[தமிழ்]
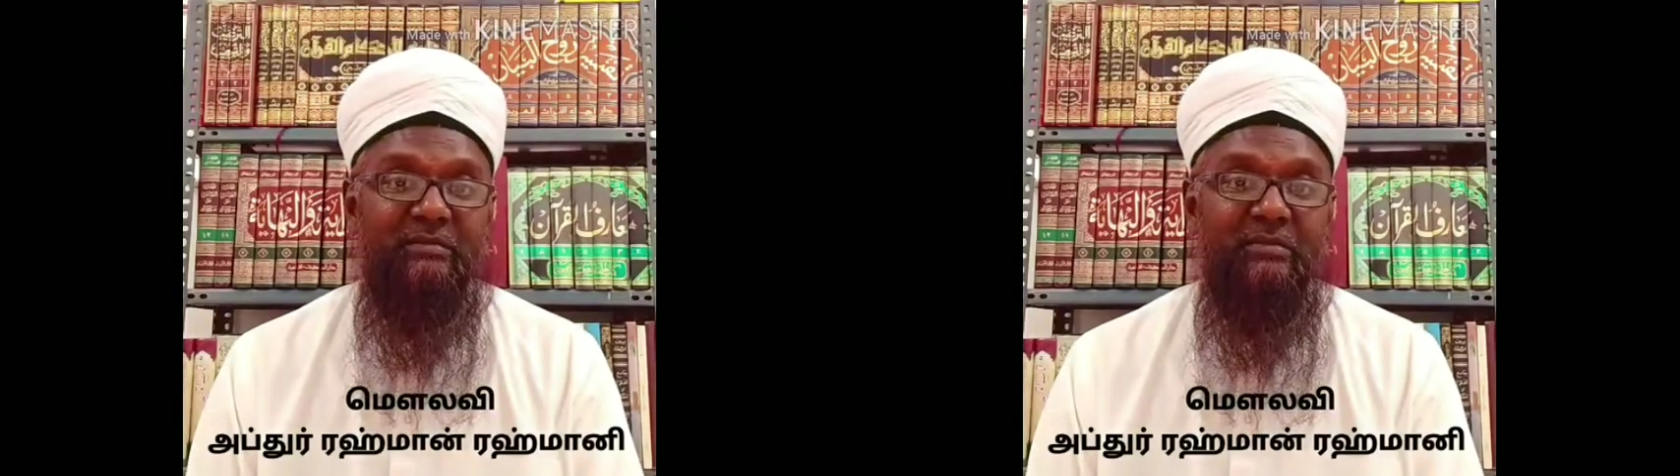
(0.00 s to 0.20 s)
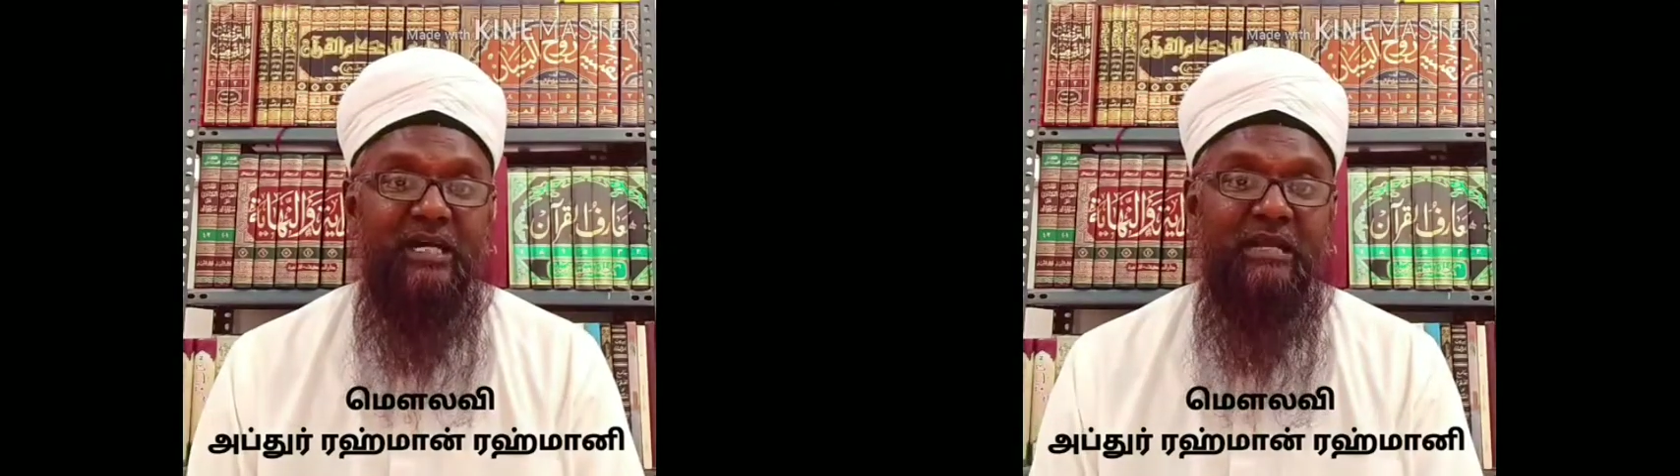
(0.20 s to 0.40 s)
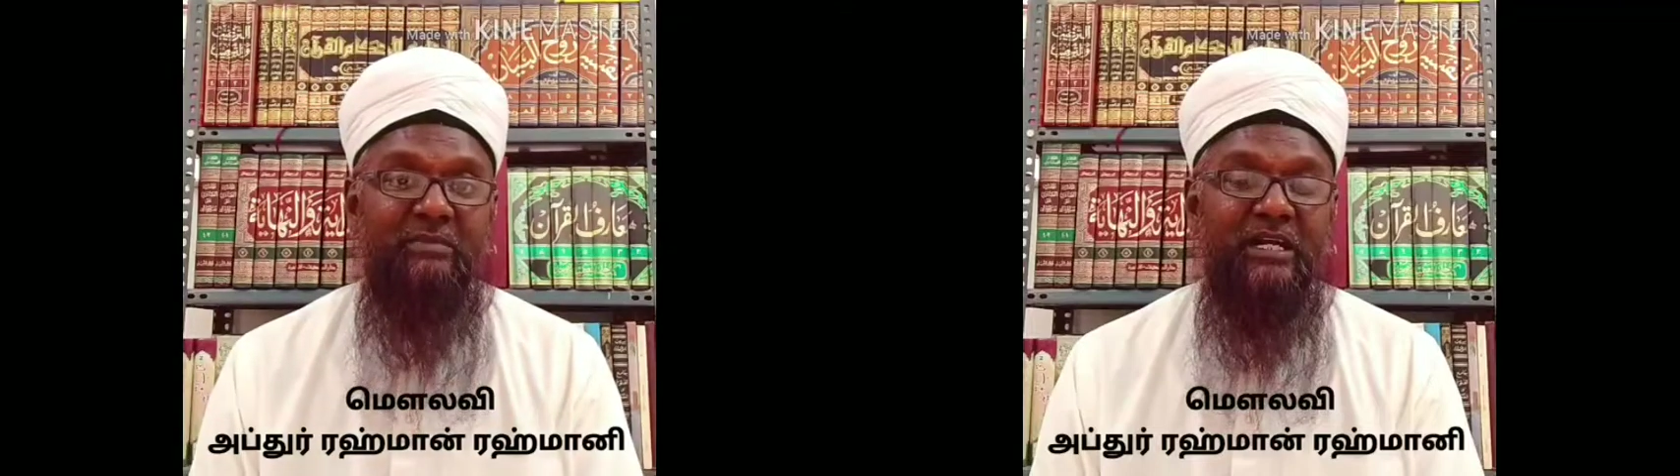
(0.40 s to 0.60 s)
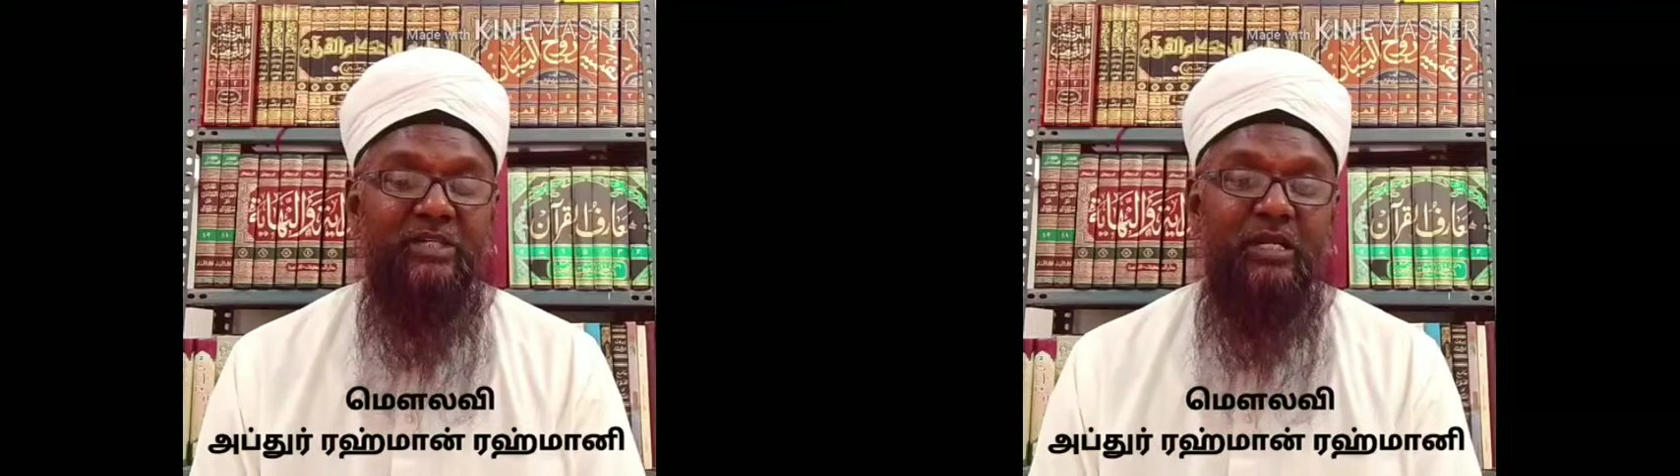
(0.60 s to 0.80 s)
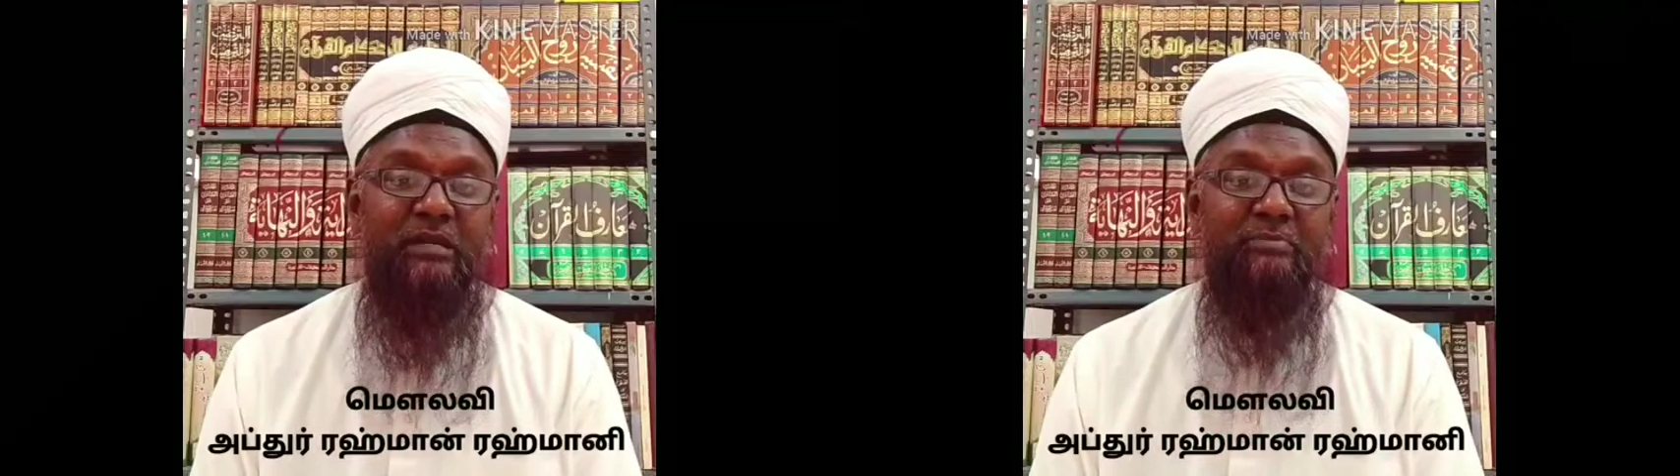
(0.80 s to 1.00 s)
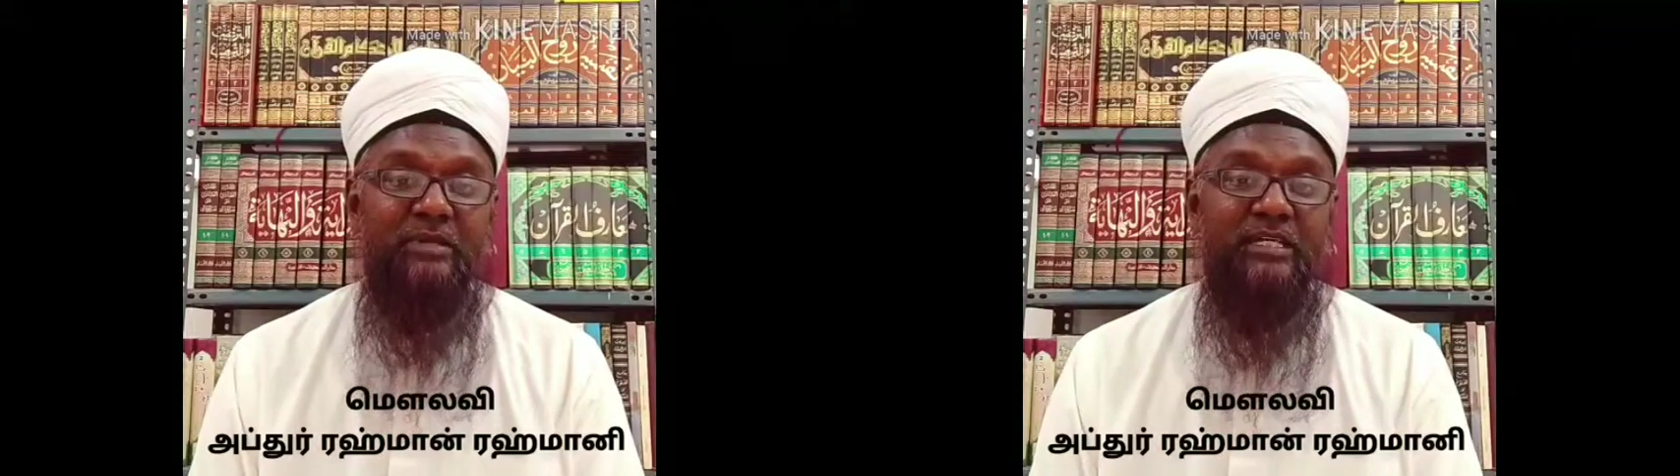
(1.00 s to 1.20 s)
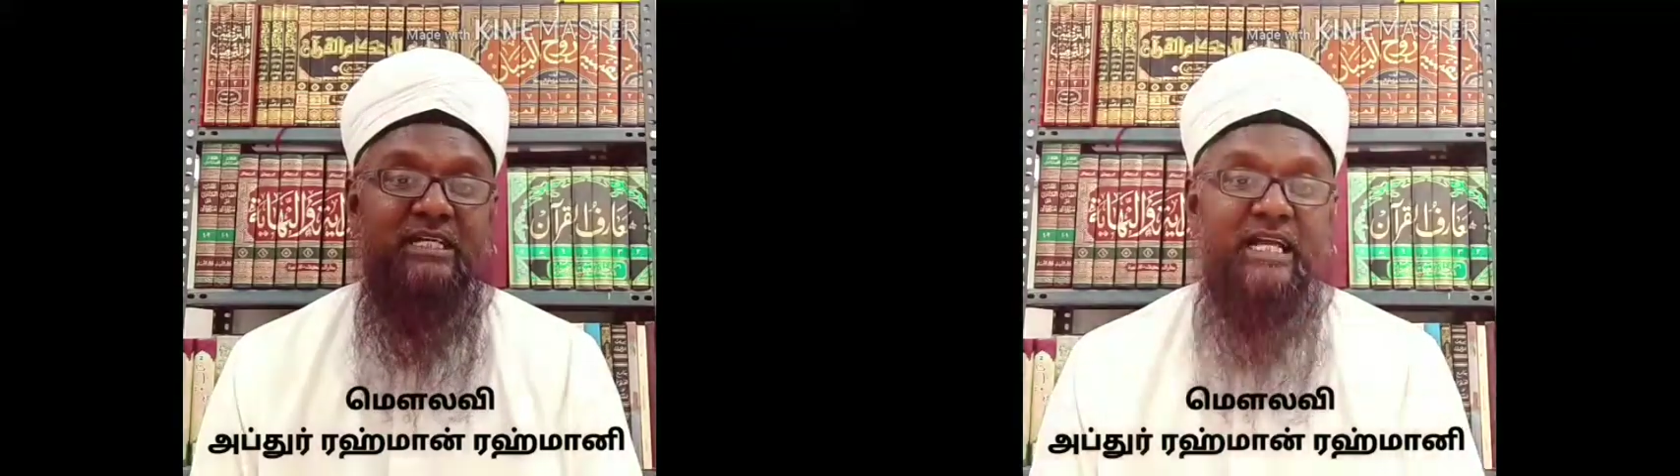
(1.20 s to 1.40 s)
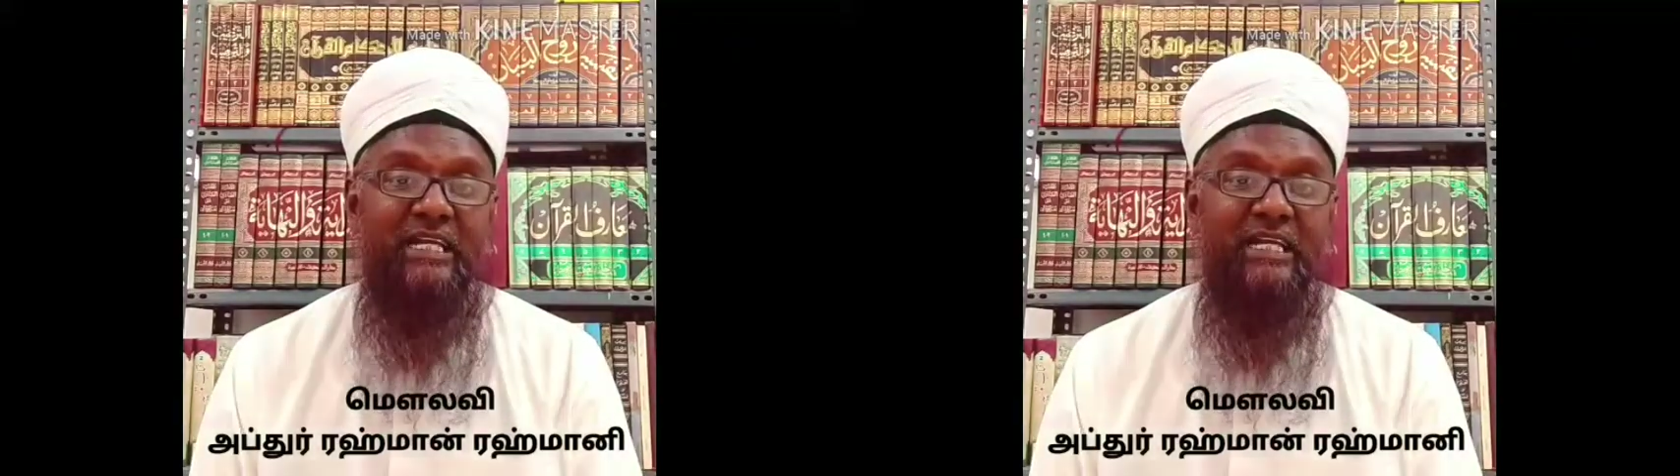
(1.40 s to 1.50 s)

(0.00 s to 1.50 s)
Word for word: மரணம் என்று சொல்லப்படுகிற